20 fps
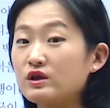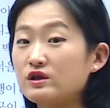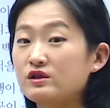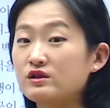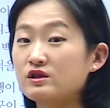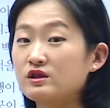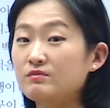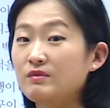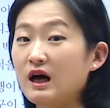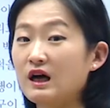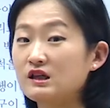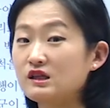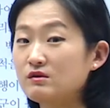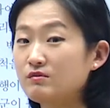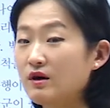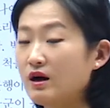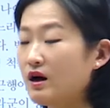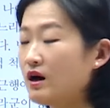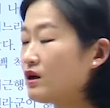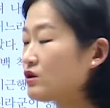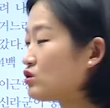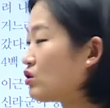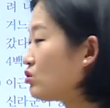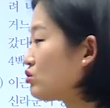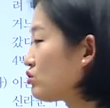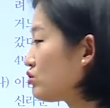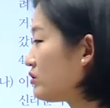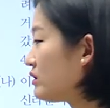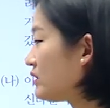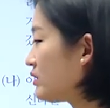계시는 그 마지막
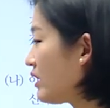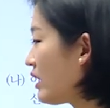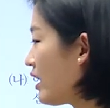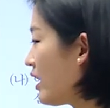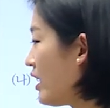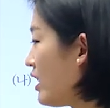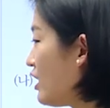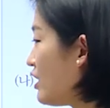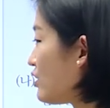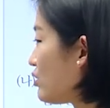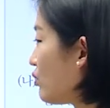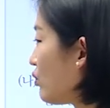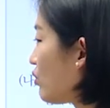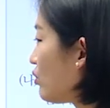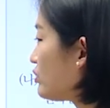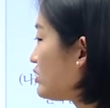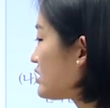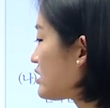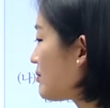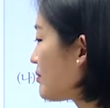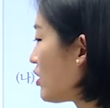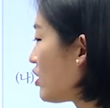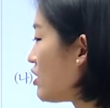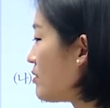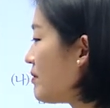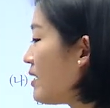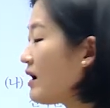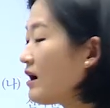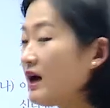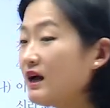전투인데 요거는 이제
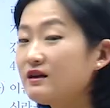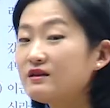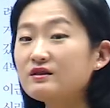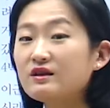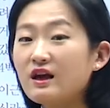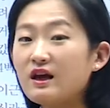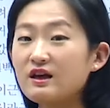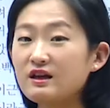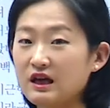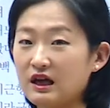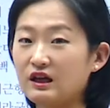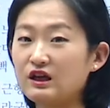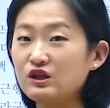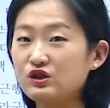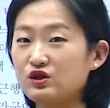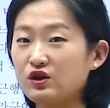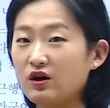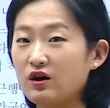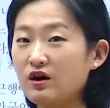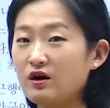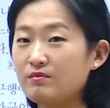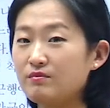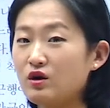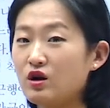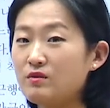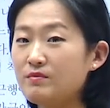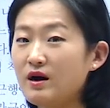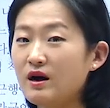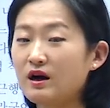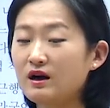멸망할 때의 얘기죠.
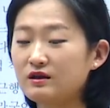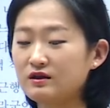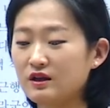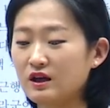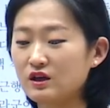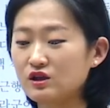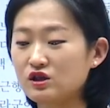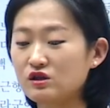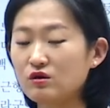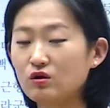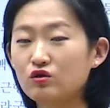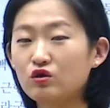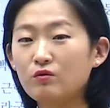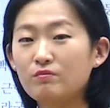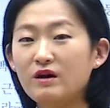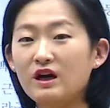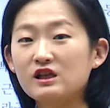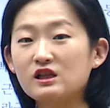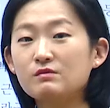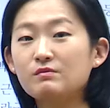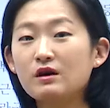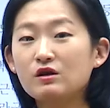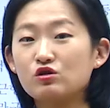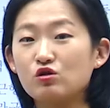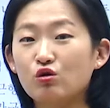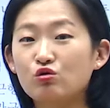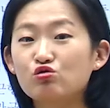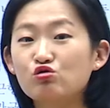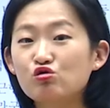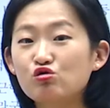멸망할 때 치렀던 마지막
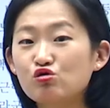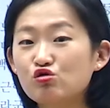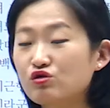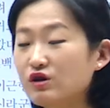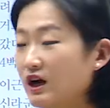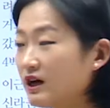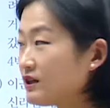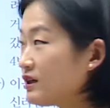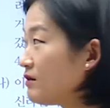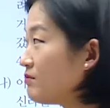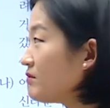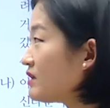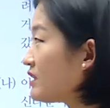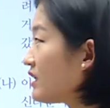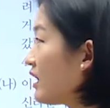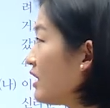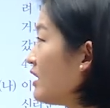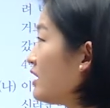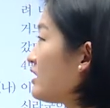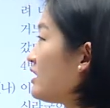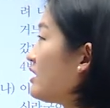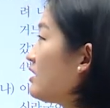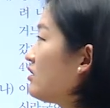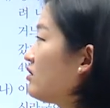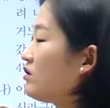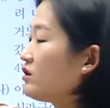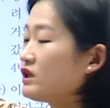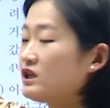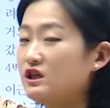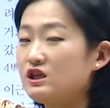전투 중에 하나입니다.
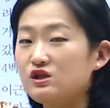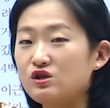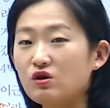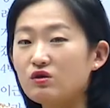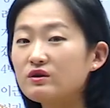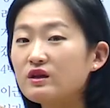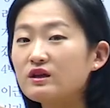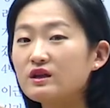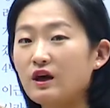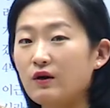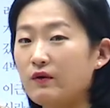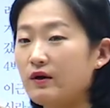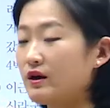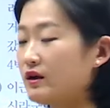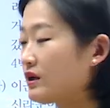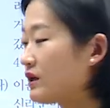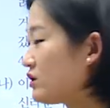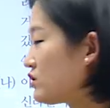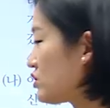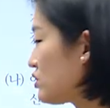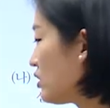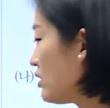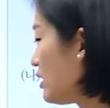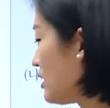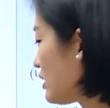이거 이전에 나와야겠죠?